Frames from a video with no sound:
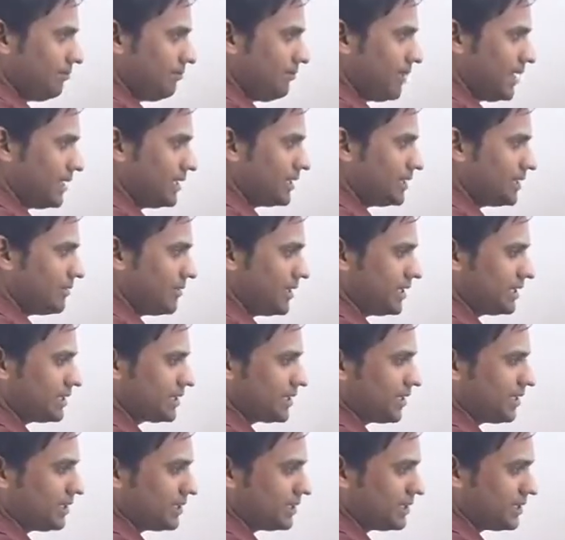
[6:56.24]
माइनस से माइनस
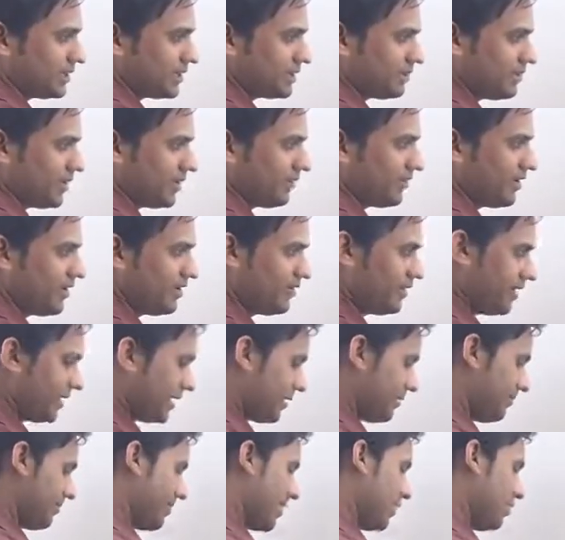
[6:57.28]
कटा सिक्स बाय फाइव आ
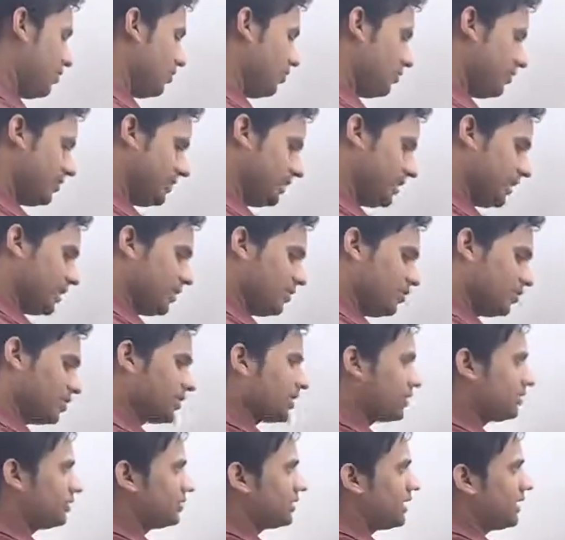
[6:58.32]
गया मान लो यही
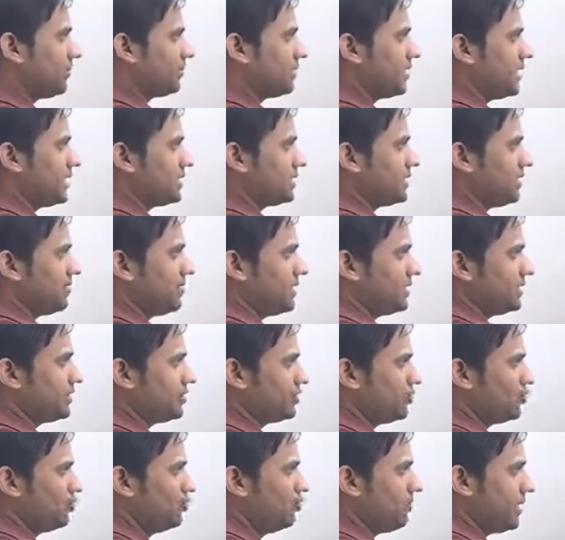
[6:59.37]
क्वेश्चन होता है आपका ऐसा
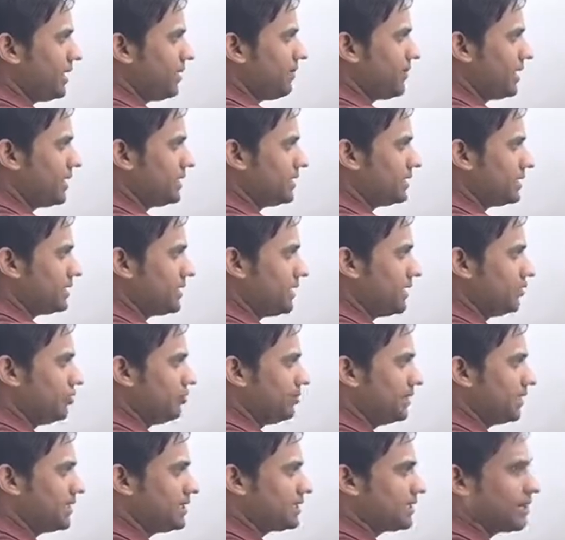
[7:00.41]
माइनस टू बाय माइनस नाइन
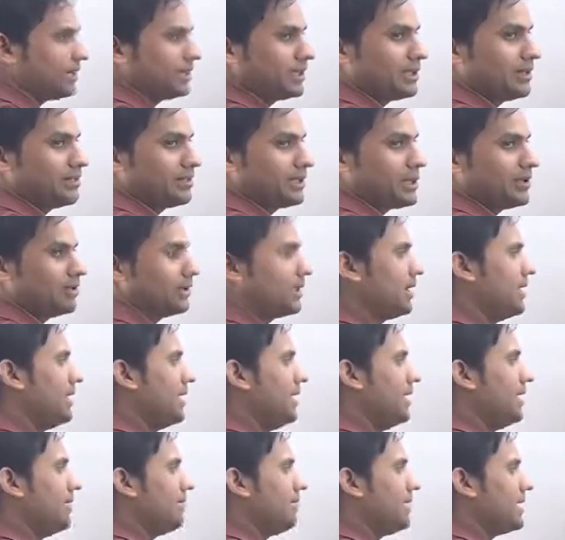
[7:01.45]
तो पता है इसका मतलब क्या होता
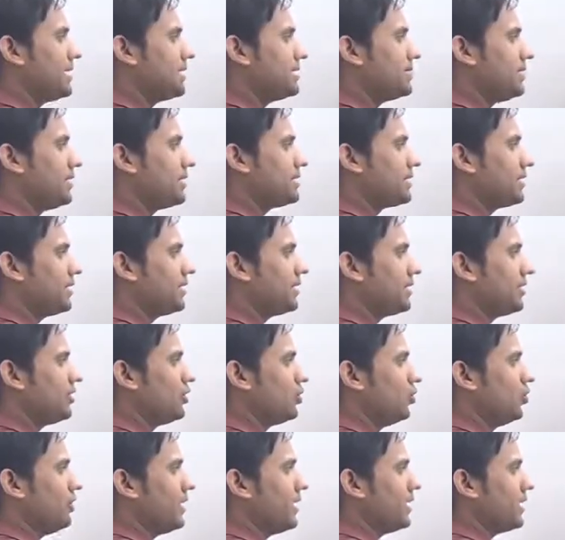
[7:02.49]
है माइनस माइनस कटता
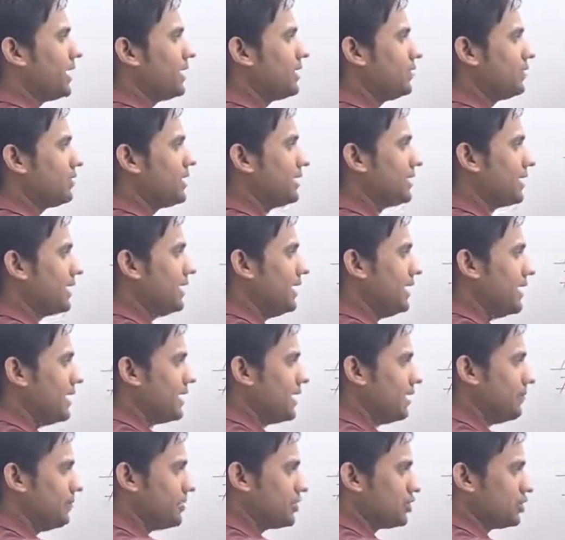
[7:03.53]
टू बाय नाइन हो जाता है
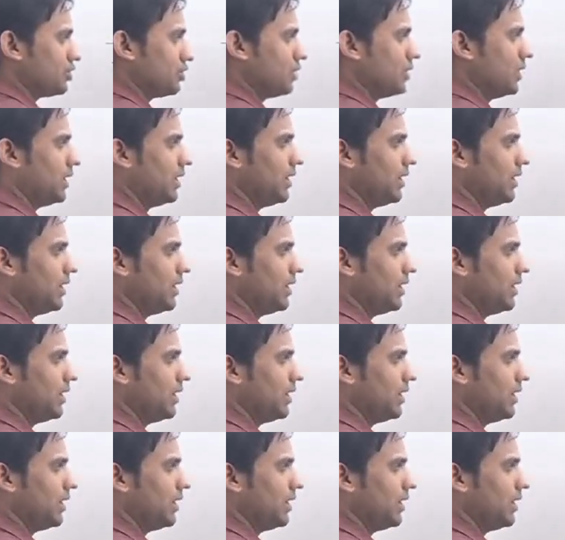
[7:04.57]
लेकिन बच्चों